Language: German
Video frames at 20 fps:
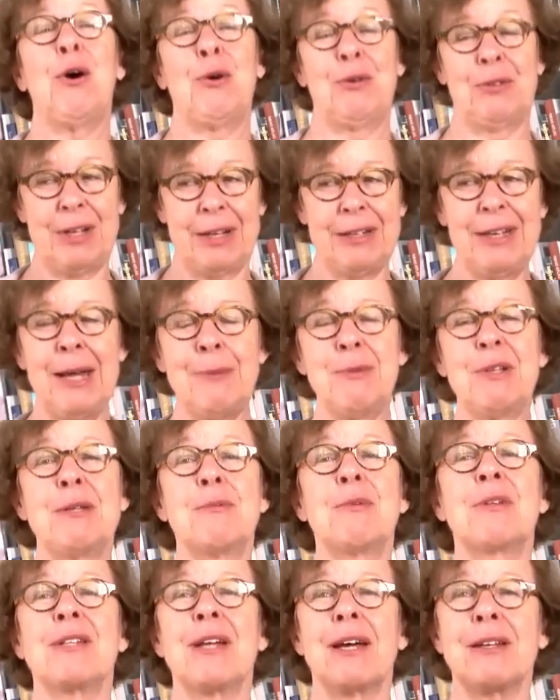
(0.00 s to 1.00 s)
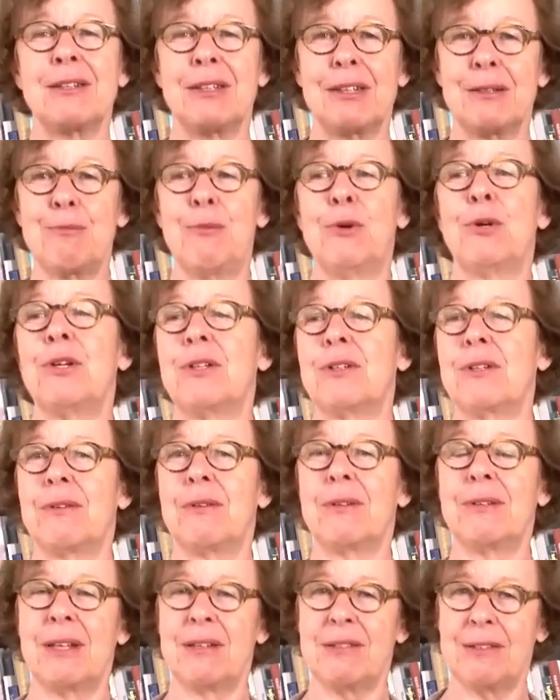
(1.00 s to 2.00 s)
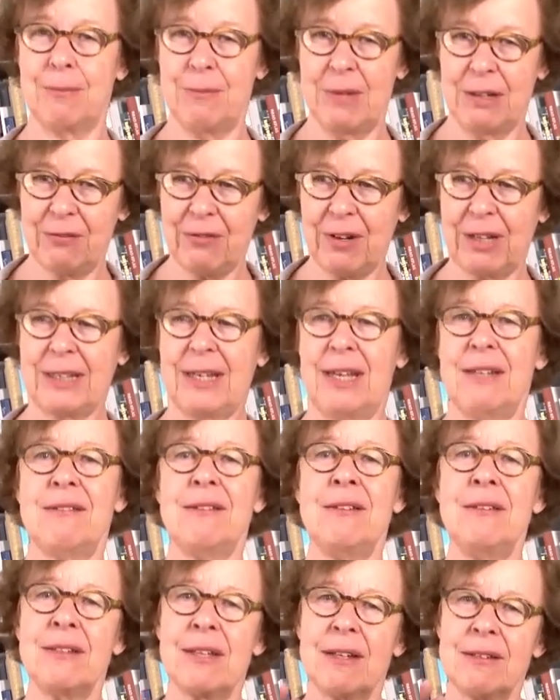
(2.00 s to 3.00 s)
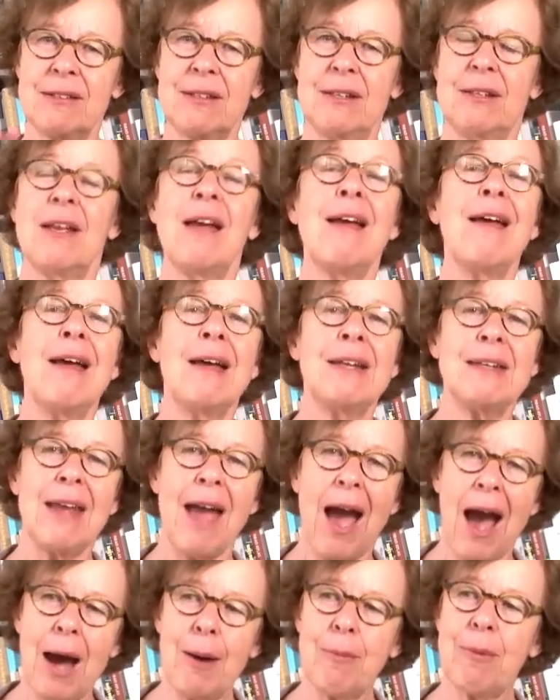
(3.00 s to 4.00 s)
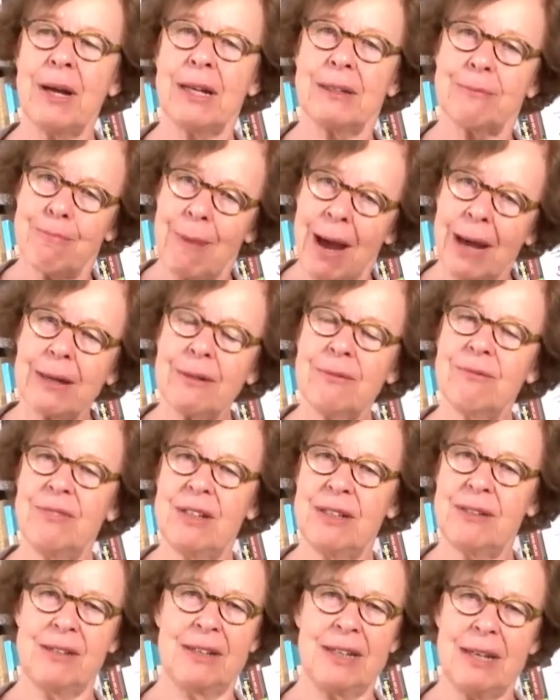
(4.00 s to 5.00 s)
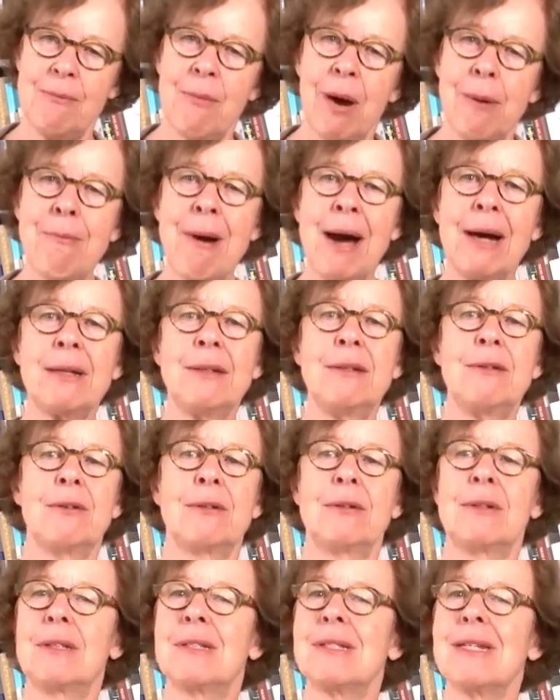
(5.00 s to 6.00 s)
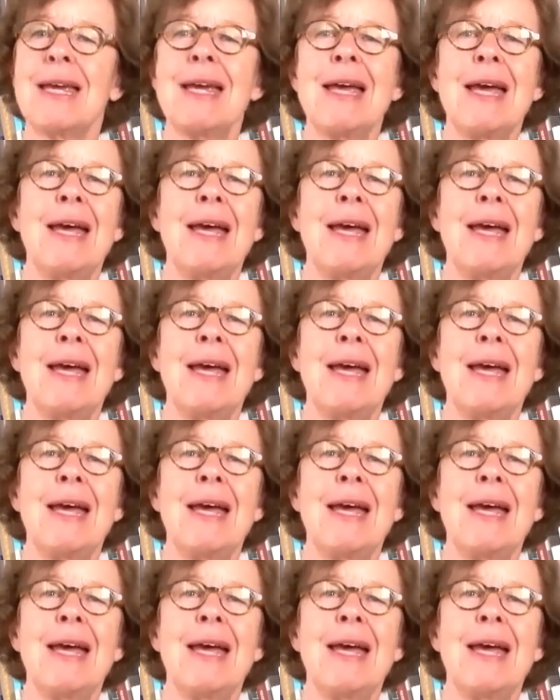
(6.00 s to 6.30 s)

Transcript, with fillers: Und dann habe ich ihm gesagt, ich möchte, dass Sie mich vergessen, dass Sie die Arbeit machen, wie Sie immer machen und